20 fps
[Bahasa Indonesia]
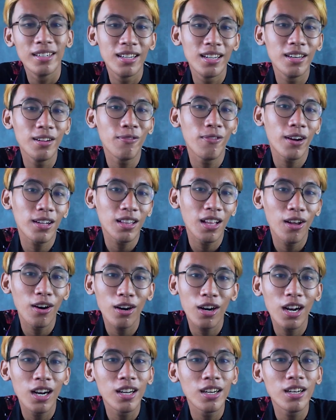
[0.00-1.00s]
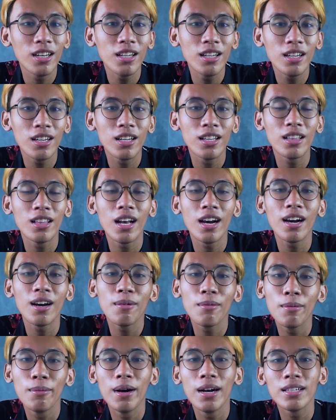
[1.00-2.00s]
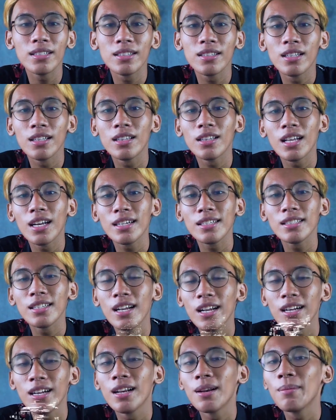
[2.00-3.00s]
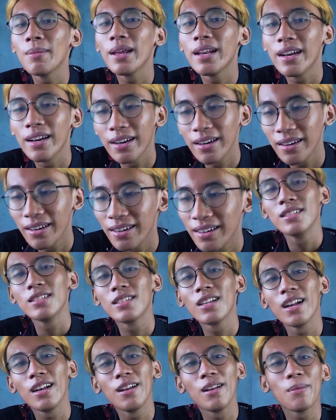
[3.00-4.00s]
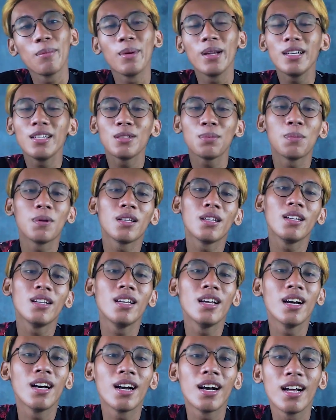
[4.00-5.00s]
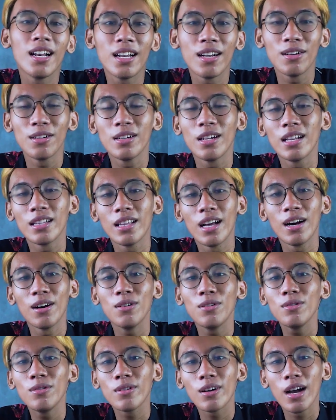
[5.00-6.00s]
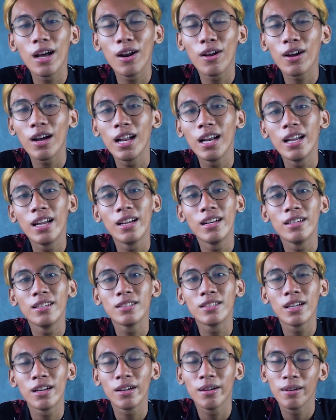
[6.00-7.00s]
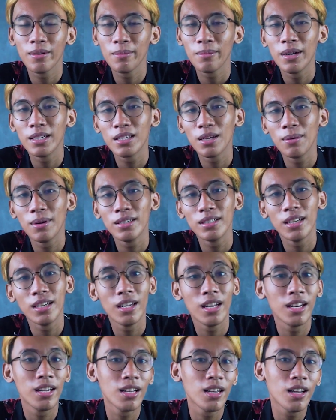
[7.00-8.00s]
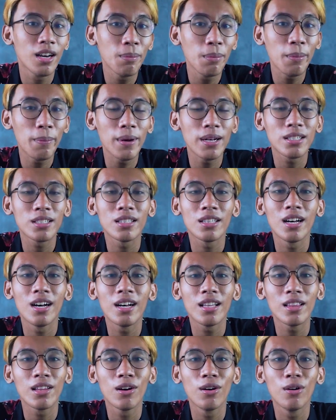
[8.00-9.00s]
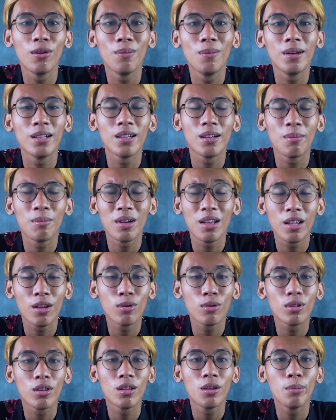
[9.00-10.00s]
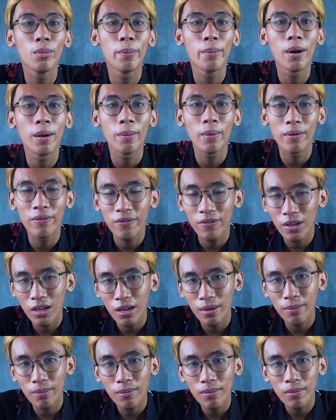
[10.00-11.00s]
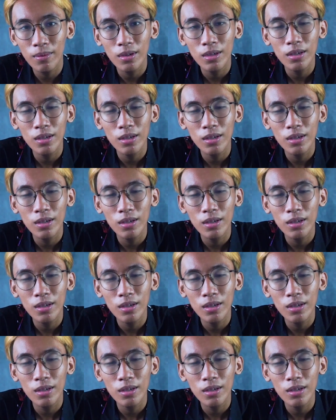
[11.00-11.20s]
Dan di Fakta Horor kali ini kita akan membahas tentang Slenderman. Slenderman seperti yang kalian udah tahu, kalau kalian sering baca-baca dari creepypasta atau mengikuti beberapa film,